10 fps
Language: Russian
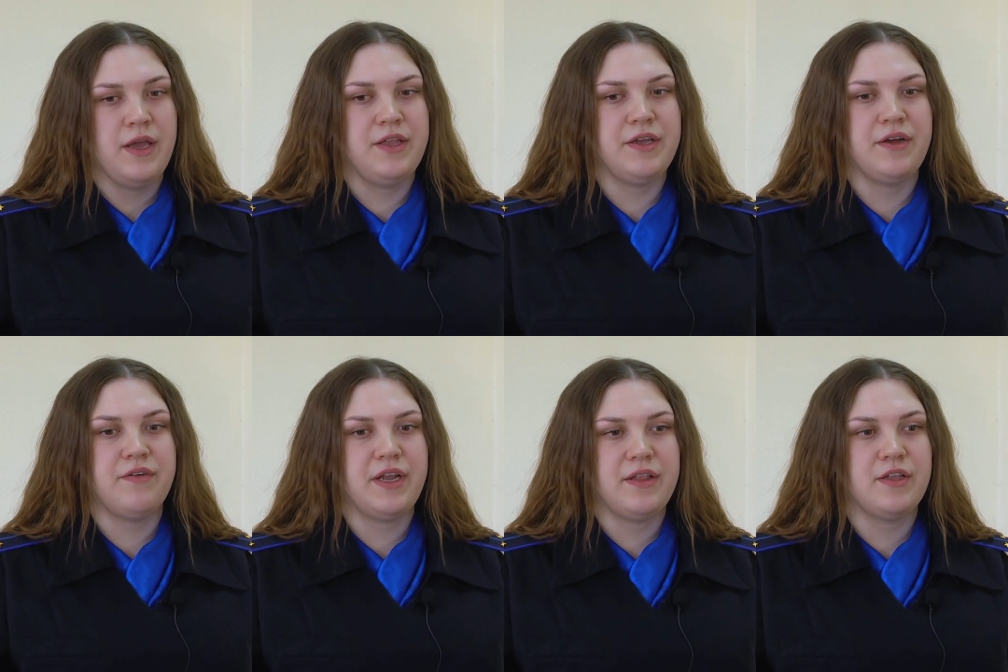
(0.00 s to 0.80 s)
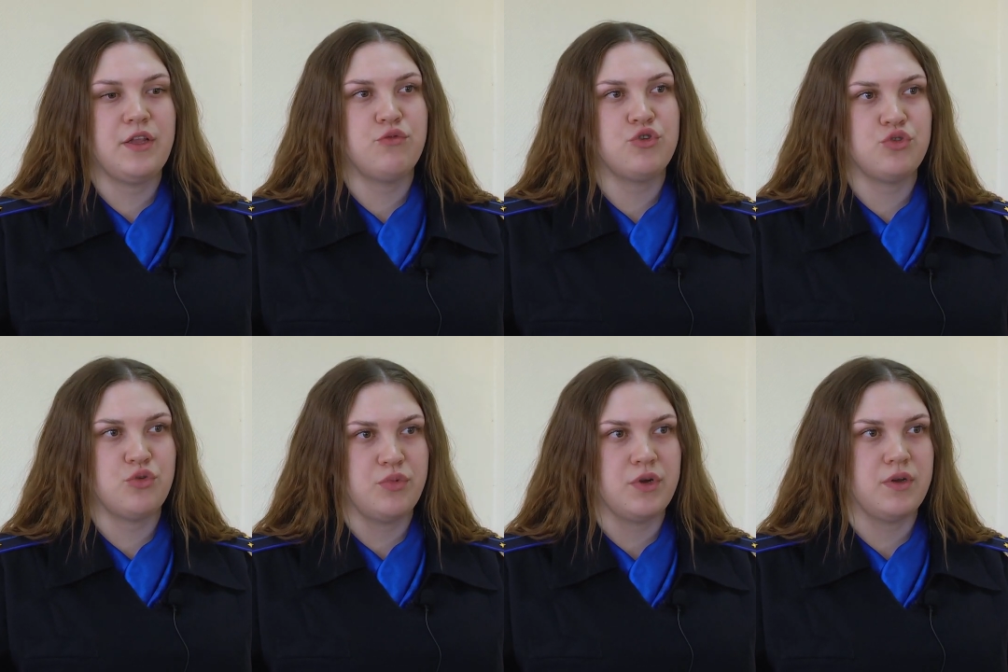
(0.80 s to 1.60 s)
И они говорят, для того,
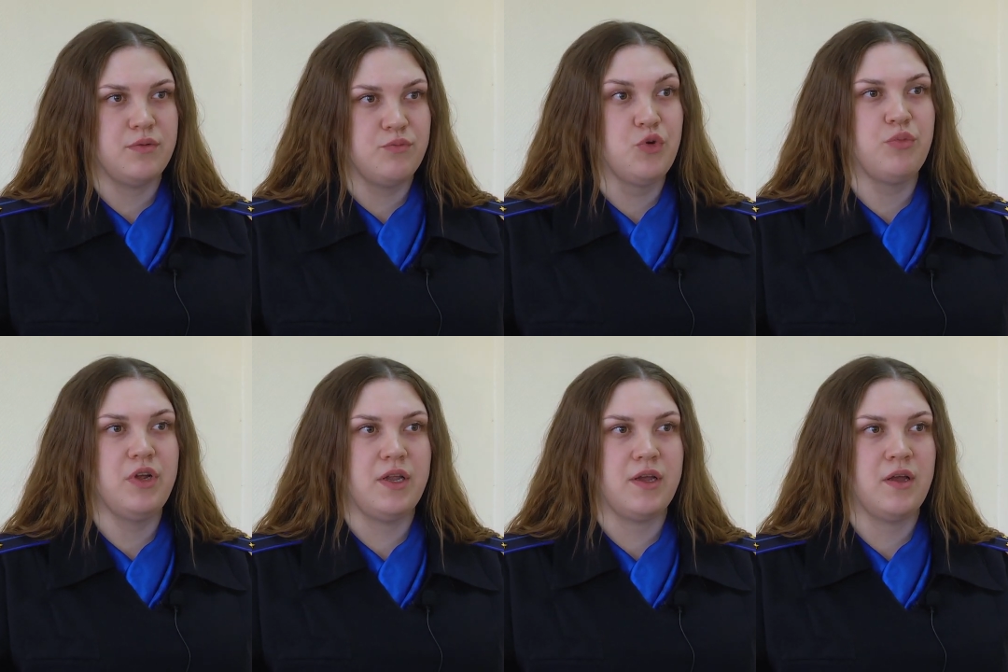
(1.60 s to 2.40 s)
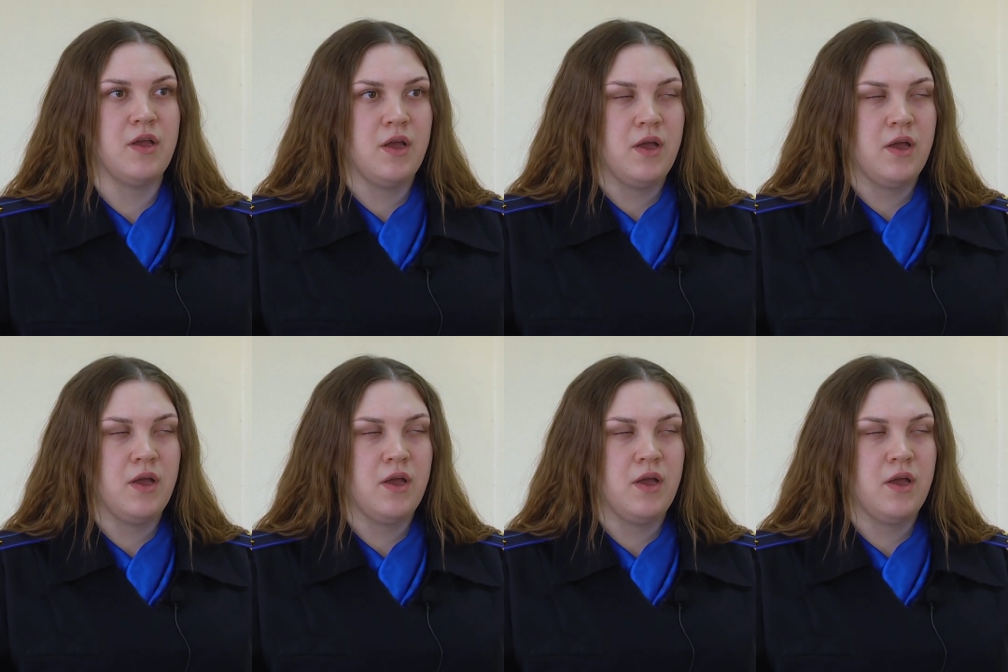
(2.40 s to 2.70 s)
чтобы мы были,